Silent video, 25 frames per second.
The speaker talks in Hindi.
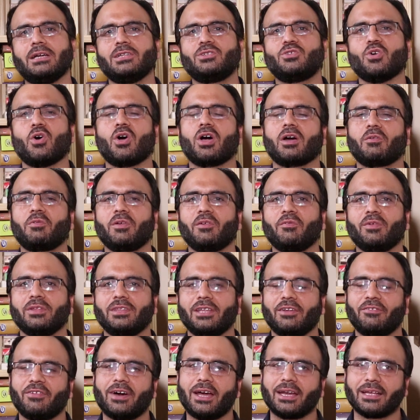वर्ल्ड जोग्राफ़ी
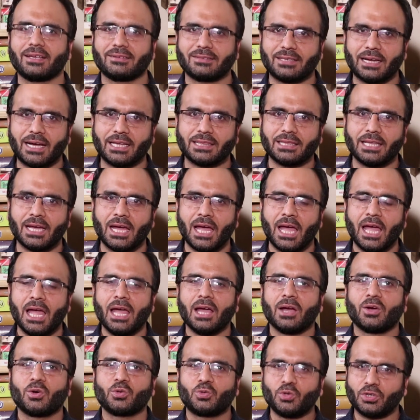विद इरफान के साथ
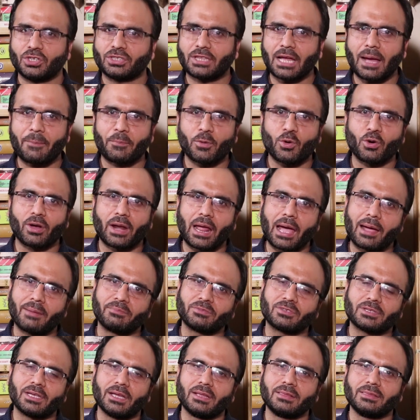गुज्तर
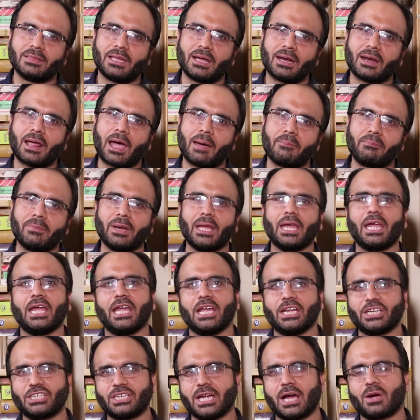प्रोग्राम्स के अंदर हमने
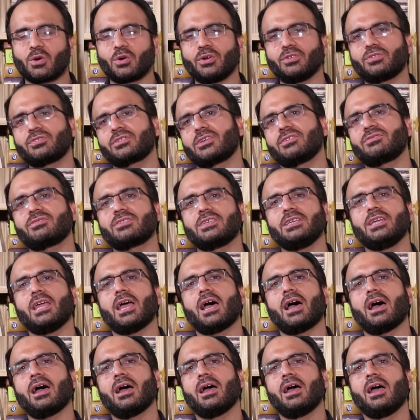एशिया को डिस्कस
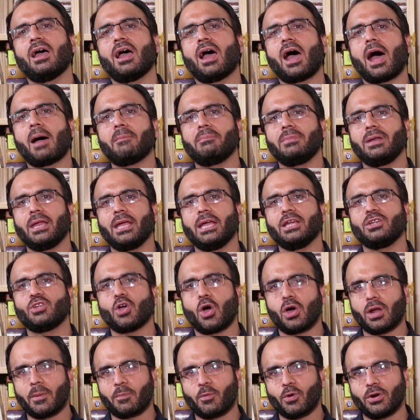किया हमने
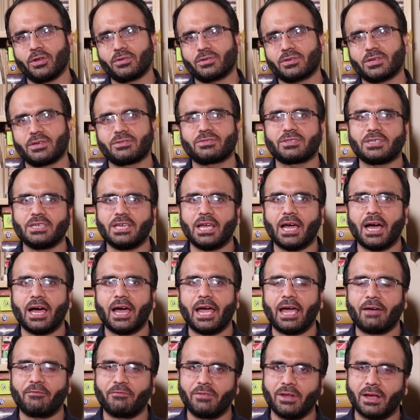यूरोप को डिस्कस किया
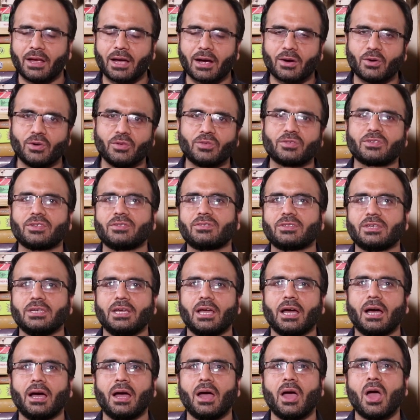अफ्रीका को डिस्कस
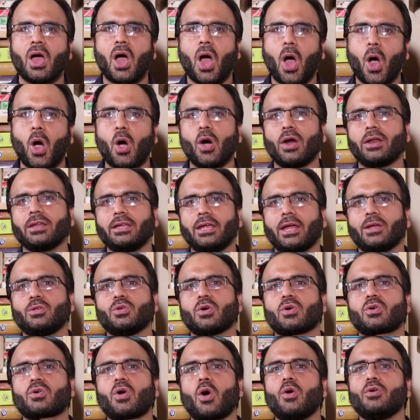किया और ये
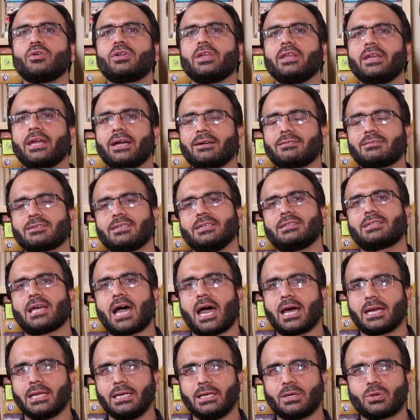जो कॉन्टिनेंट्स की
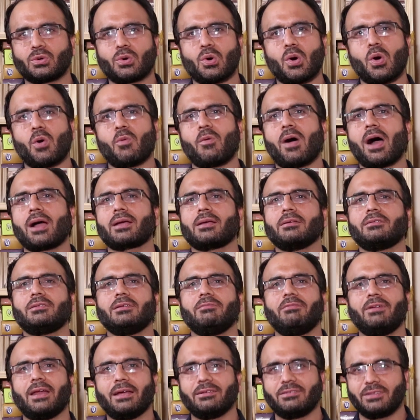तारीख को वहाँ की
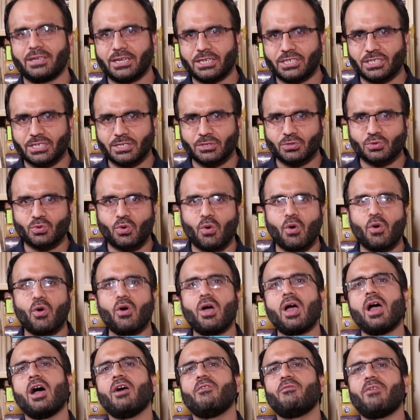सिविलाइजेशन को
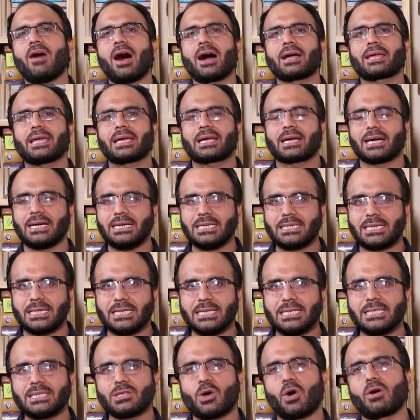वहाँ के
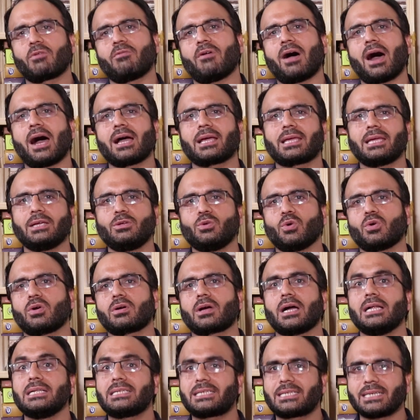कंट्रीज़ और वहाँ की जो
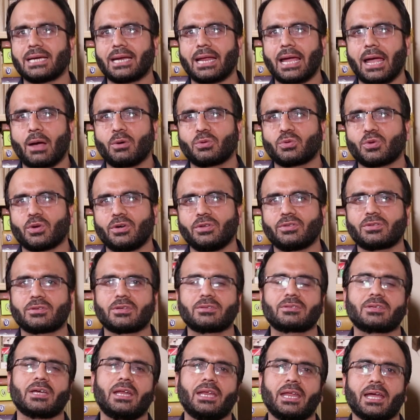कल्चर है उसको
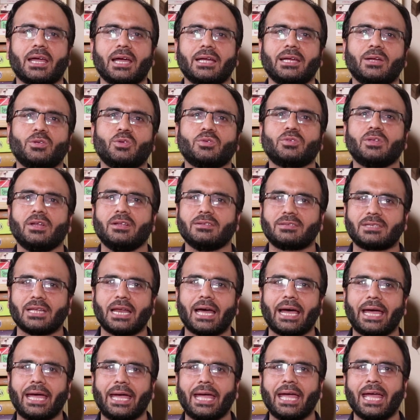डिस्कस करने का ये जो
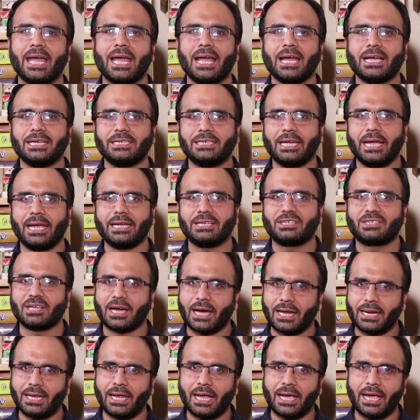सिलसिला है ये
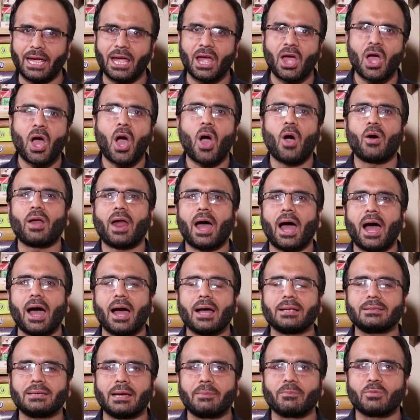जारी है और
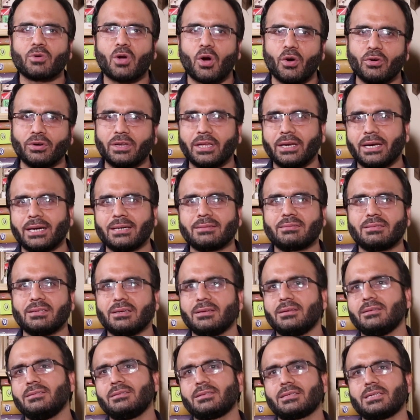आज हम कॉन्टीनेंट
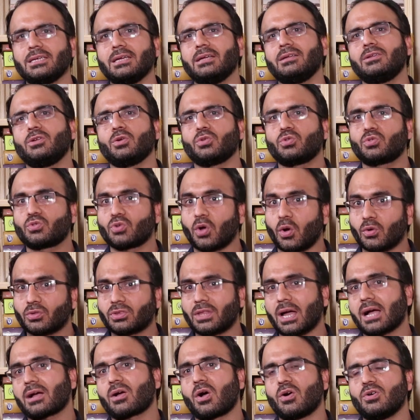सीरीज़ की जो
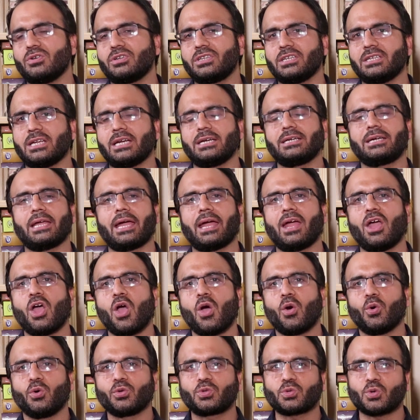चौथा कॉन्टिनेंट है
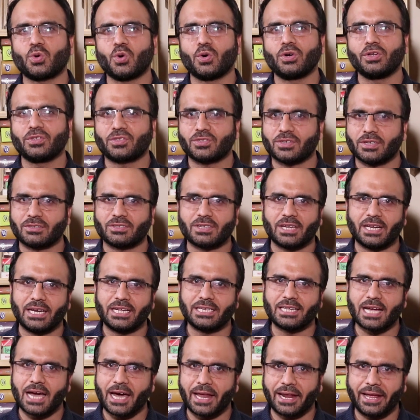उसको डिस्कस
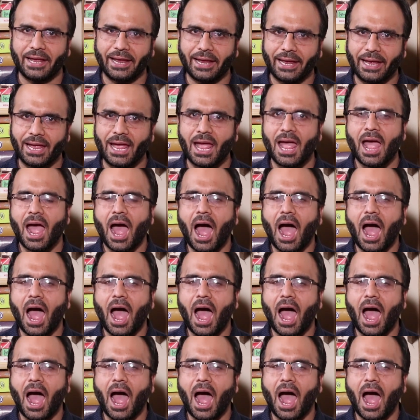करने जा रहे हैं